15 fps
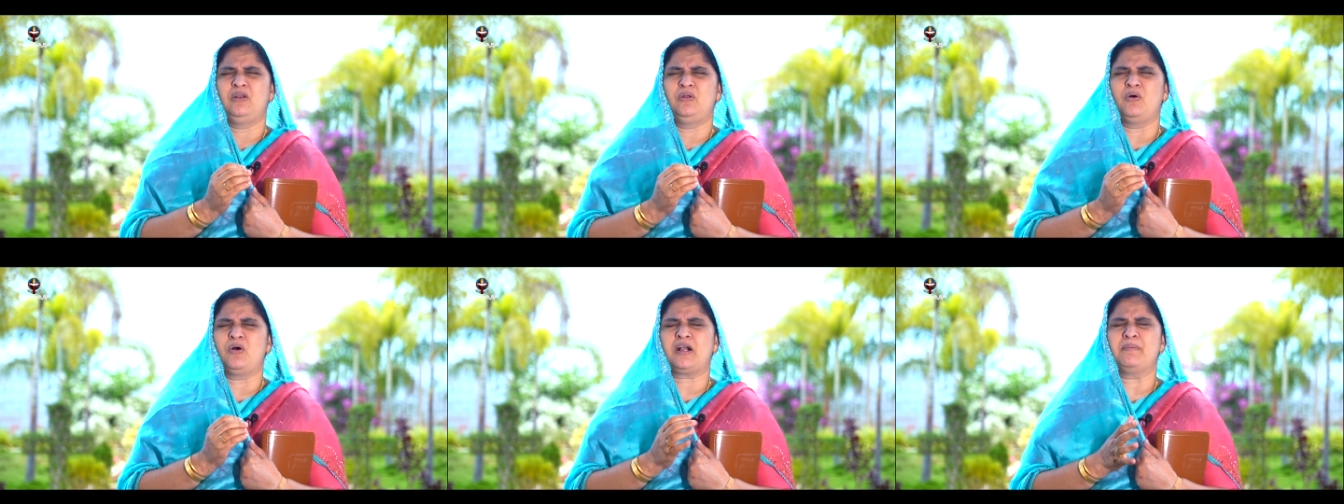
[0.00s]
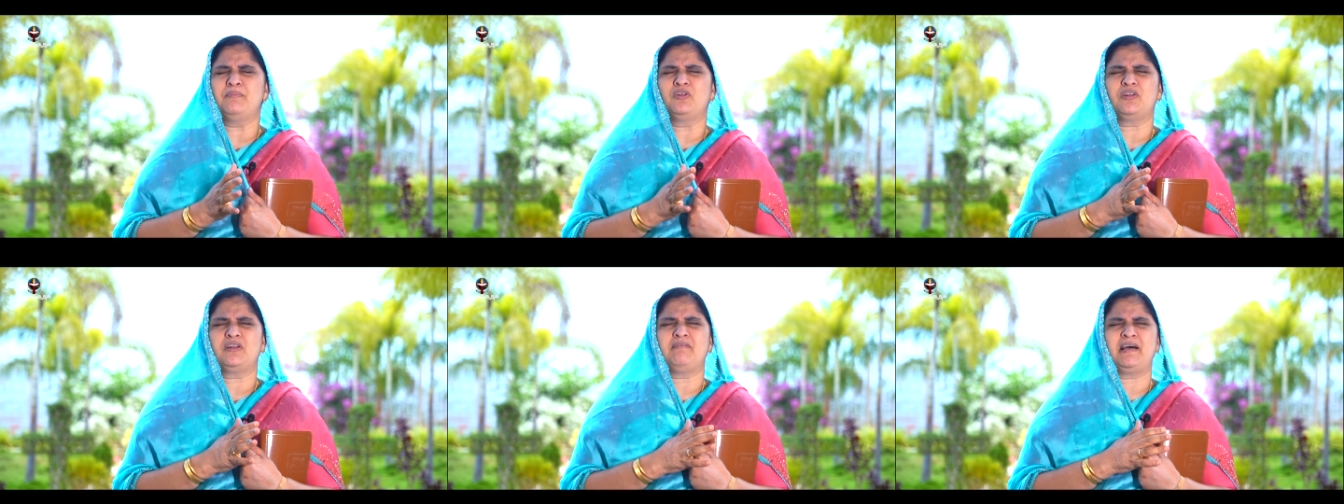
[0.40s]

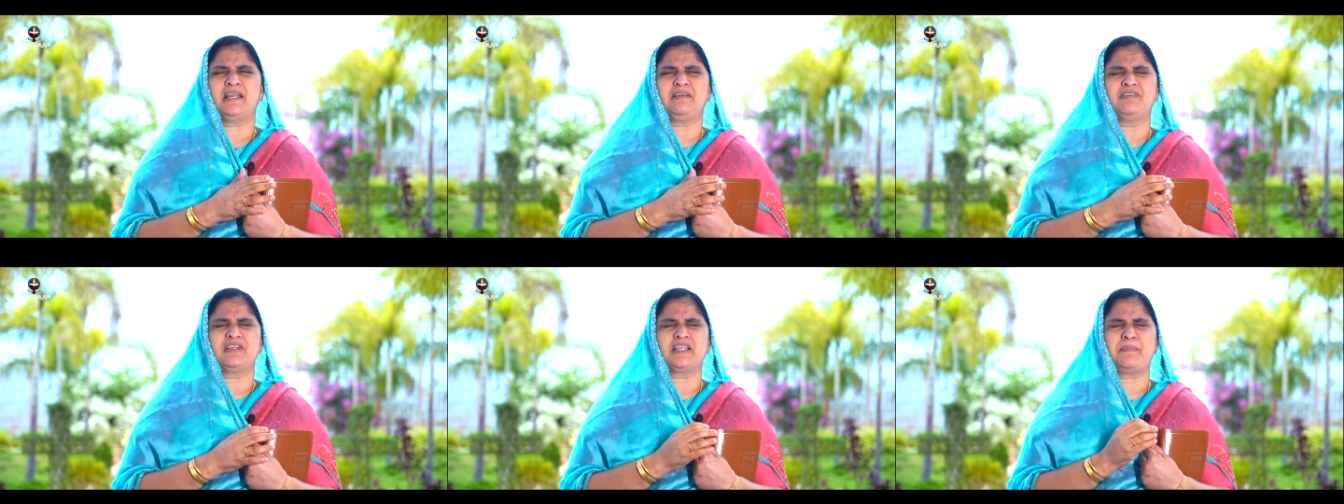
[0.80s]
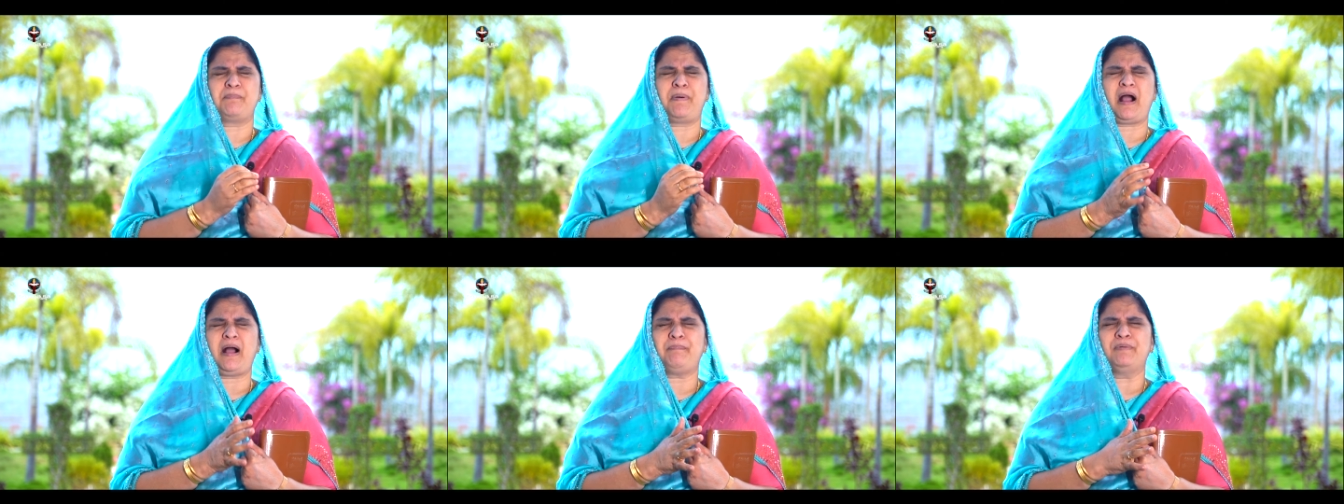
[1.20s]
లోకంలో ఉన్న వారికి విడుదల
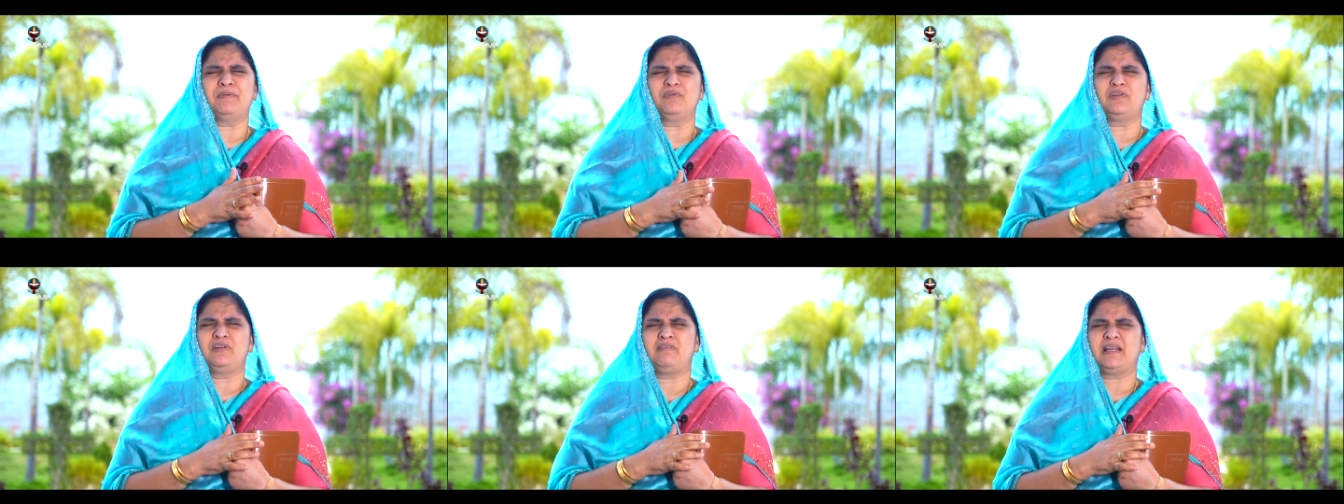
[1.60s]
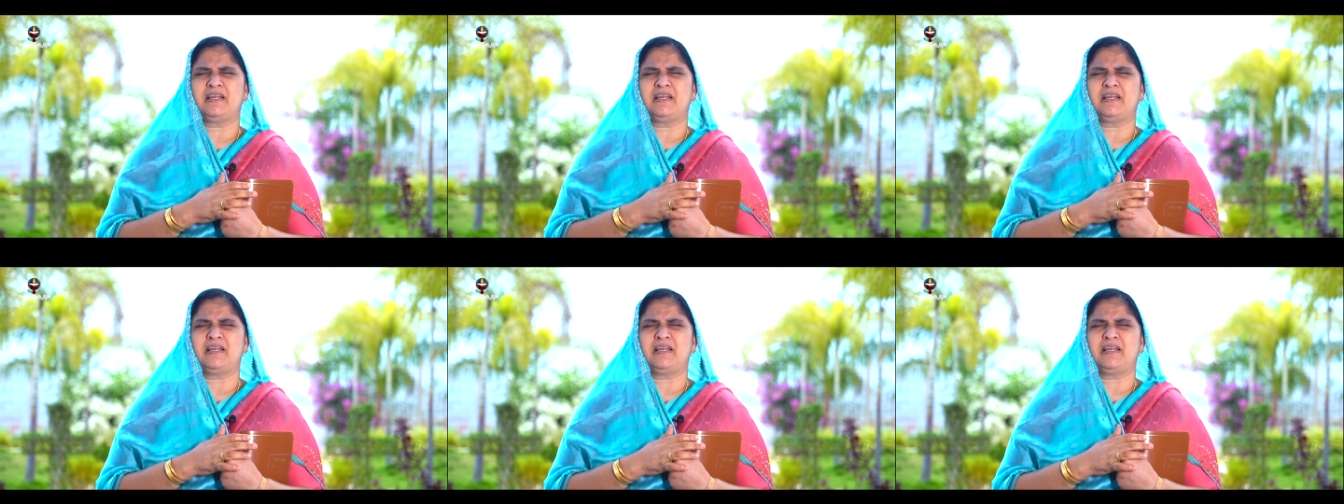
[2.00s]
పాపంలో ఉన్న